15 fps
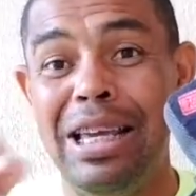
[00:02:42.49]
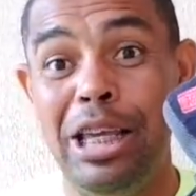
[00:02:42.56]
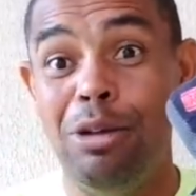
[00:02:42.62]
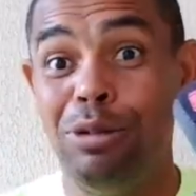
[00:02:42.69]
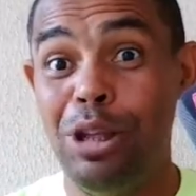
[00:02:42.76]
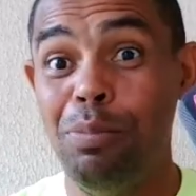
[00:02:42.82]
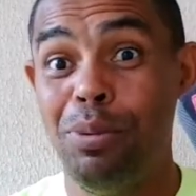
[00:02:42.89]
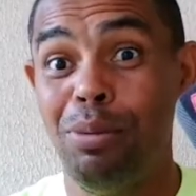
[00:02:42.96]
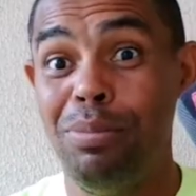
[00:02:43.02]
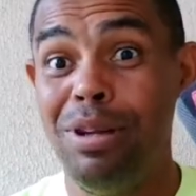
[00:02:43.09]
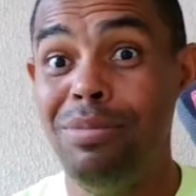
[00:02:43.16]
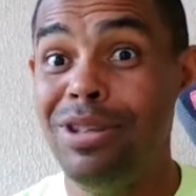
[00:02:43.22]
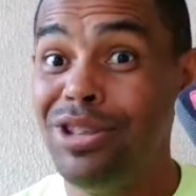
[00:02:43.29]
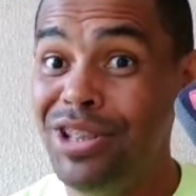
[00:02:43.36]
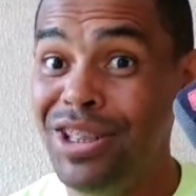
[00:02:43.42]
Eu tenho
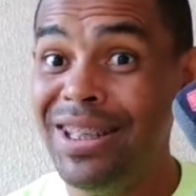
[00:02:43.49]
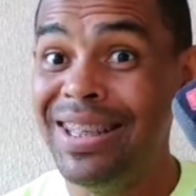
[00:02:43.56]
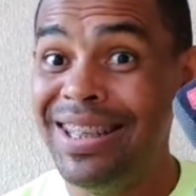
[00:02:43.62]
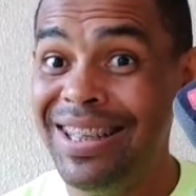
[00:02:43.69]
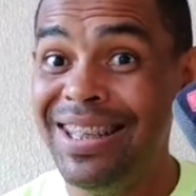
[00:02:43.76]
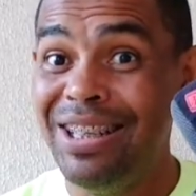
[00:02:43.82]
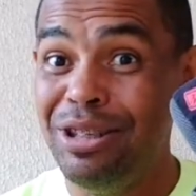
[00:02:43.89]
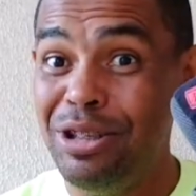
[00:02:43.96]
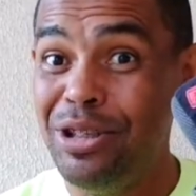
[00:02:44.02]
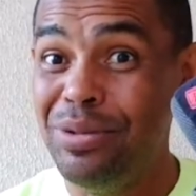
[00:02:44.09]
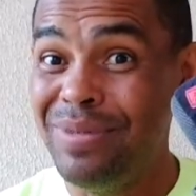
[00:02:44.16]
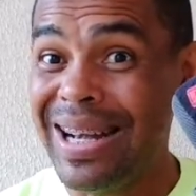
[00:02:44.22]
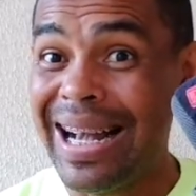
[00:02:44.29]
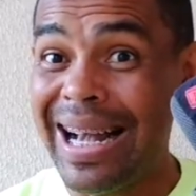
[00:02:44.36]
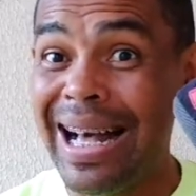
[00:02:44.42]
problema de, de
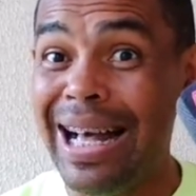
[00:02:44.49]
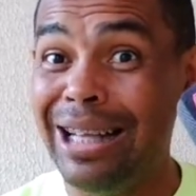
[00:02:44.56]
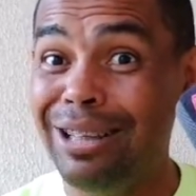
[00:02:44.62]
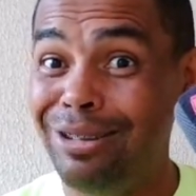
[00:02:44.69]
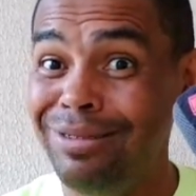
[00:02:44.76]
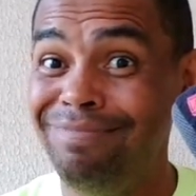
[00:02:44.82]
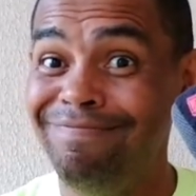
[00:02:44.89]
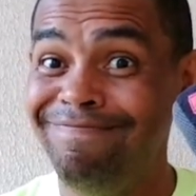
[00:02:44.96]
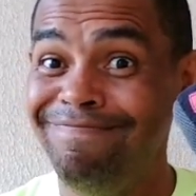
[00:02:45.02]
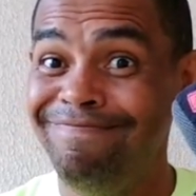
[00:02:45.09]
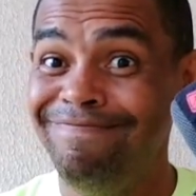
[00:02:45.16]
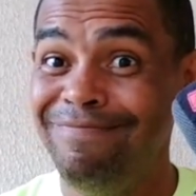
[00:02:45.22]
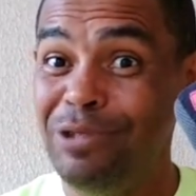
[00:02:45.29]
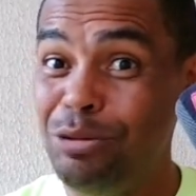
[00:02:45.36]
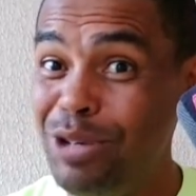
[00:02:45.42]
um calo,
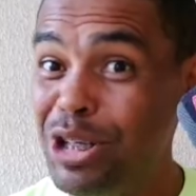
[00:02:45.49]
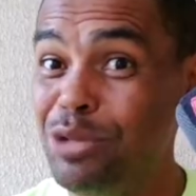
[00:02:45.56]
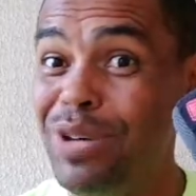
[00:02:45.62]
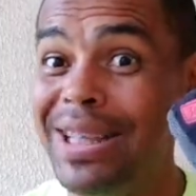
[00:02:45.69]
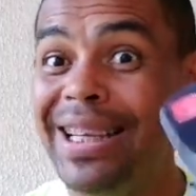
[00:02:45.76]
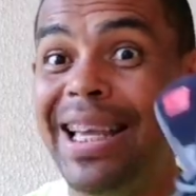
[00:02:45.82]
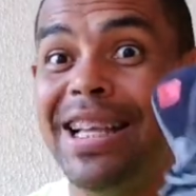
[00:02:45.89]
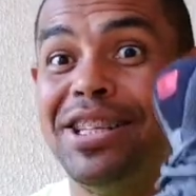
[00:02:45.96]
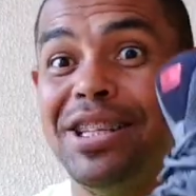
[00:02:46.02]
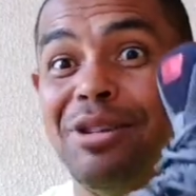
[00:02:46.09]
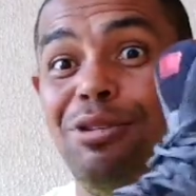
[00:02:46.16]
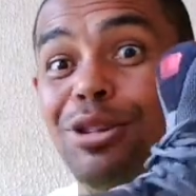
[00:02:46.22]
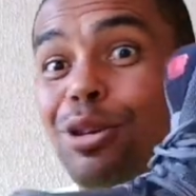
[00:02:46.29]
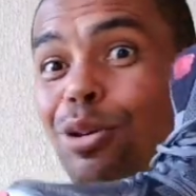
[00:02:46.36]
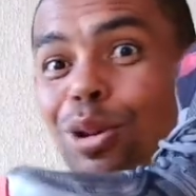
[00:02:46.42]
de uma joanete, e
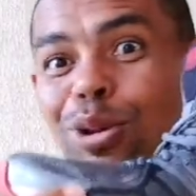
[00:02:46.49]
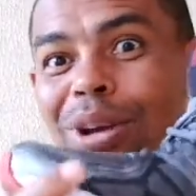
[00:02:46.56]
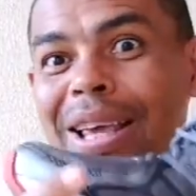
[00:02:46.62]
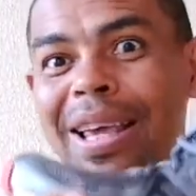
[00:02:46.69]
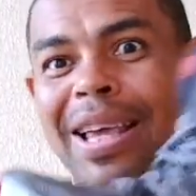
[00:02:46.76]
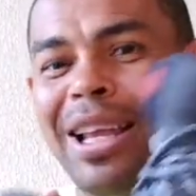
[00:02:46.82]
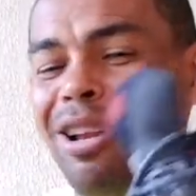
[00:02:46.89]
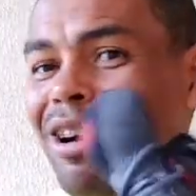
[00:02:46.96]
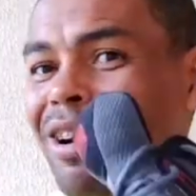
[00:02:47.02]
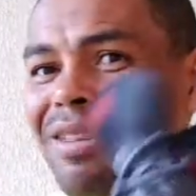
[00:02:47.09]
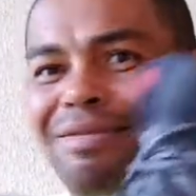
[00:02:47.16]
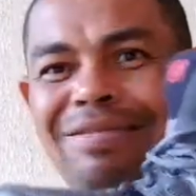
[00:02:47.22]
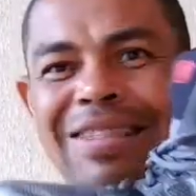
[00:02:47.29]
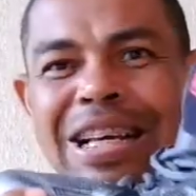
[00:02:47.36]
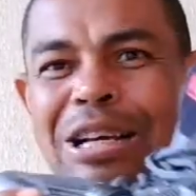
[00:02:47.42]
quando eu coloquei ele, ó,
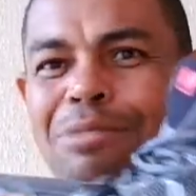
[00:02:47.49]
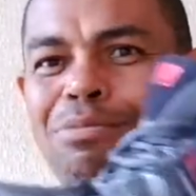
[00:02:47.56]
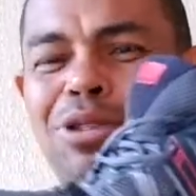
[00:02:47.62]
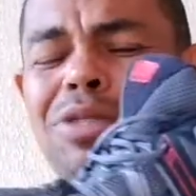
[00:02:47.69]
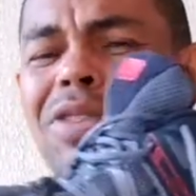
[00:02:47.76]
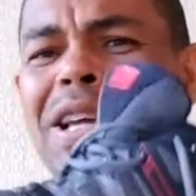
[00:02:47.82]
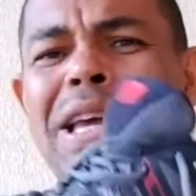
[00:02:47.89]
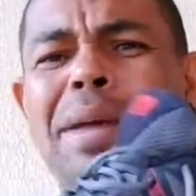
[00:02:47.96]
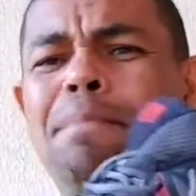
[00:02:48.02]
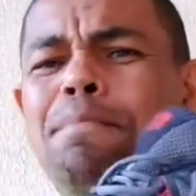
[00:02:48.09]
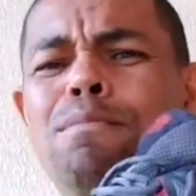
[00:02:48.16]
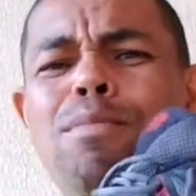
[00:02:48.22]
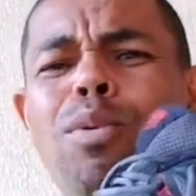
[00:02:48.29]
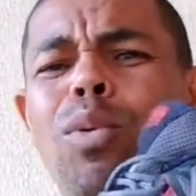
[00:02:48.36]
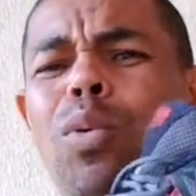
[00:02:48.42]
muito,
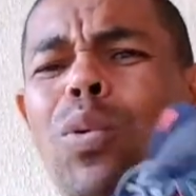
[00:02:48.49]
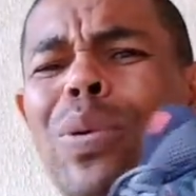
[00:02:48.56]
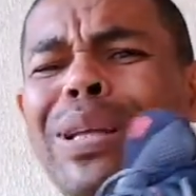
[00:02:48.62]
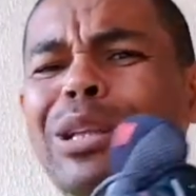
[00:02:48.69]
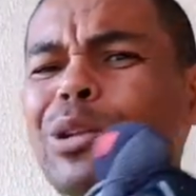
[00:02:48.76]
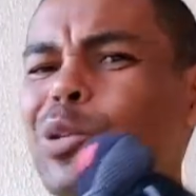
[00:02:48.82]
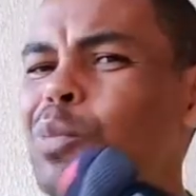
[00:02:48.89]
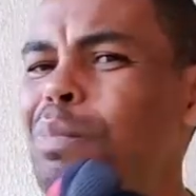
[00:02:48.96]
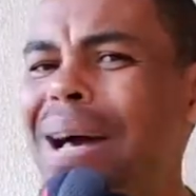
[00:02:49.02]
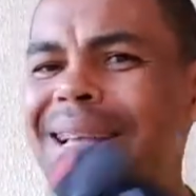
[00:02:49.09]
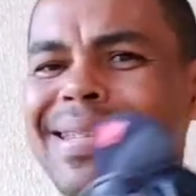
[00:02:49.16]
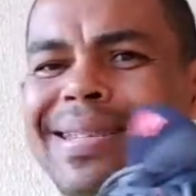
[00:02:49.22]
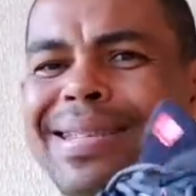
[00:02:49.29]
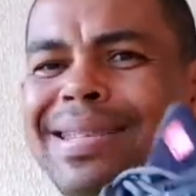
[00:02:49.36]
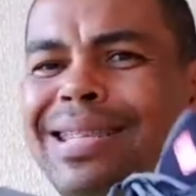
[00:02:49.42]
muito
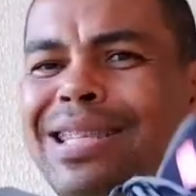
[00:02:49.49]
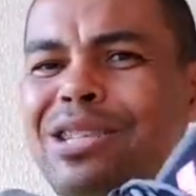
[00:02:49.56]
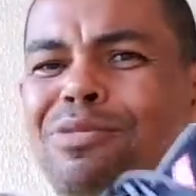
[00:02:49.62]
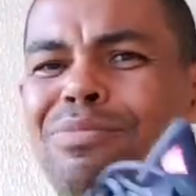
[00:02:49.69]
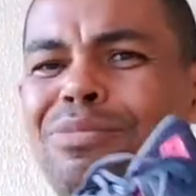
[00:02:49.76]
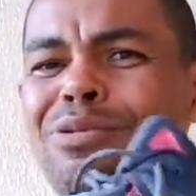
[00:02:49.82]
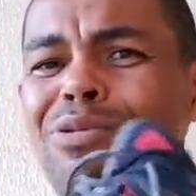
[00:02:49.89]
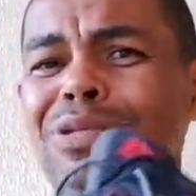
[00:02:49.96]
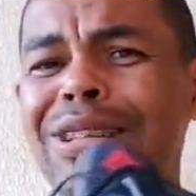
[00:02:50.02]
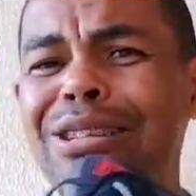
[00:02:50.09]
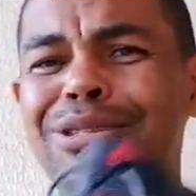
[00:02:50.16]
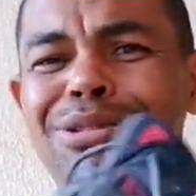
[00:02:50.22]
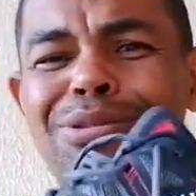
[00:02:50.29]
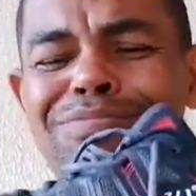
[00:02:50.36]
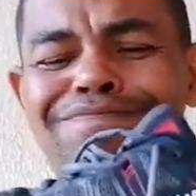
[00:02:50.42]
macio,
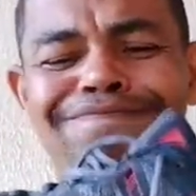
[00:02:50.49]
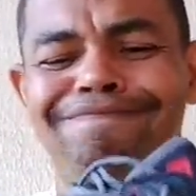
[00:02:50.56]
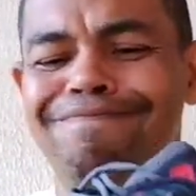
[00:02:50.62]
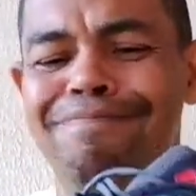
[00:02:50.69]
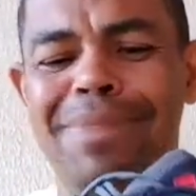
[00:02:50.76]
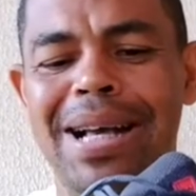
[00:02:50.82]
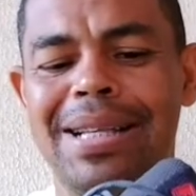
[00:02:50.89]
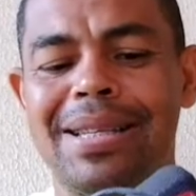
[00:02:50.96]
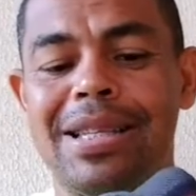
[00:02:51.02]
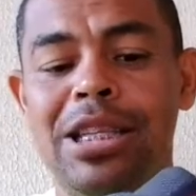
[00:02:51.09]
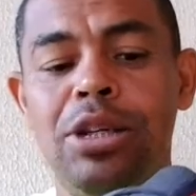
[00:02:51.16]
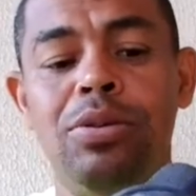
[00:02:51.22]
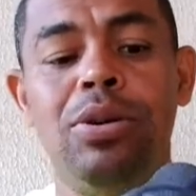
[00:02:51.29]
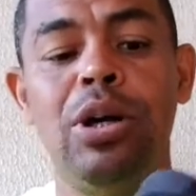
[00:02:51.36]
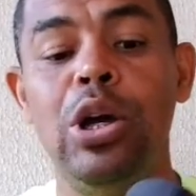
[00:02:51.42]
muito
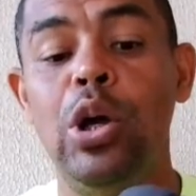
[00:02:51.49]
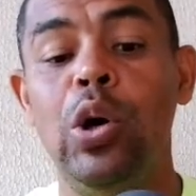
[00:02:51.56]
macio.